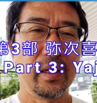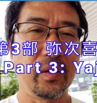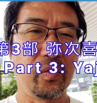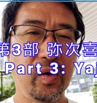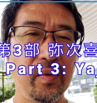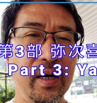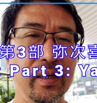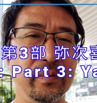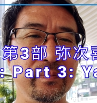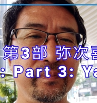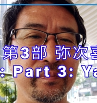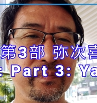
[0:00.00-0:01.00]
えー、これは「
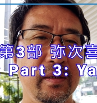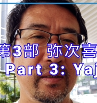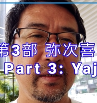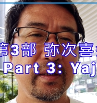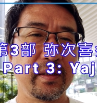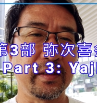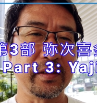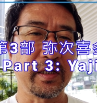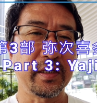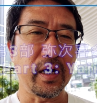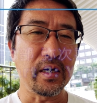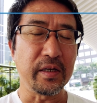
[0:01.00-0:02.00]
やじ
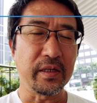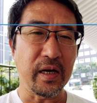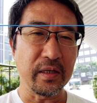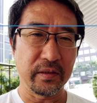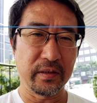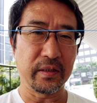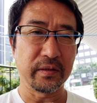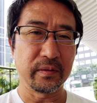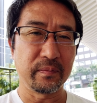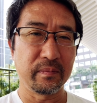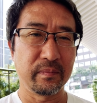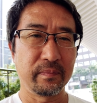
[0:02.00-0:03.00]
きたリターンズ」で
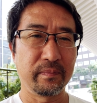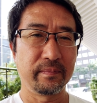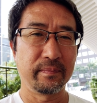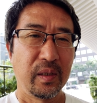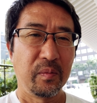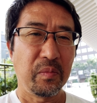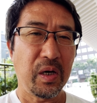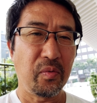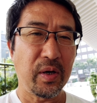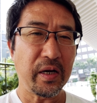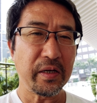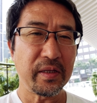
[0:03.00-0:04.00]
すまあ
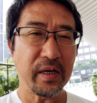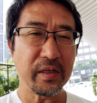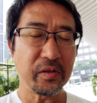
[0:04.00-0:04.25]
笑いたい